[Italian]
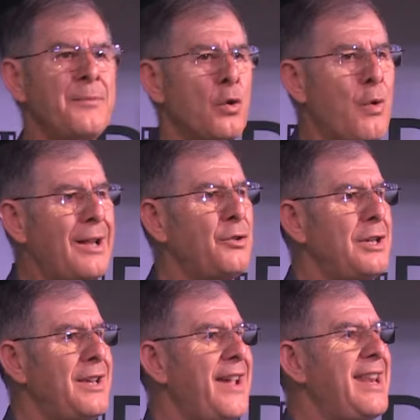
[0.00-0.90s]
quando
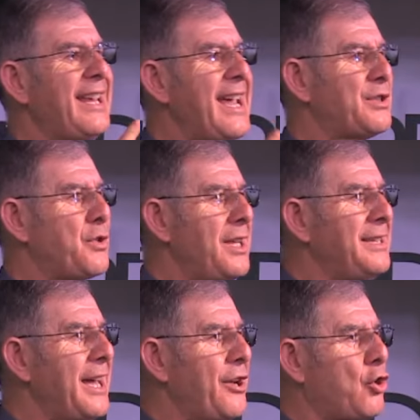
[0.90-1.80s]
gli viene chiesto di
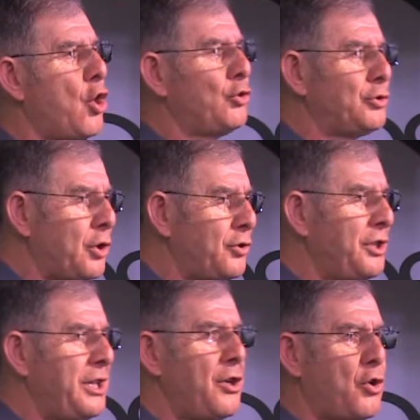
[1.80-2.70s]
andare contro
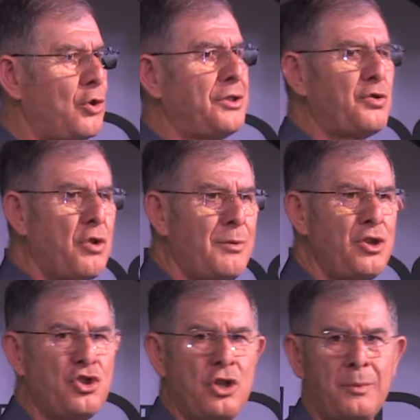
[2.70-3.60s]
Dio, contro i suoi
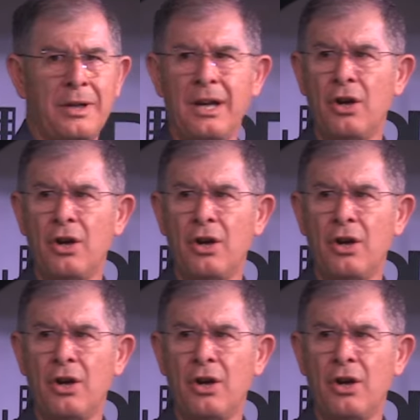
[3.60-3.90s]
principi,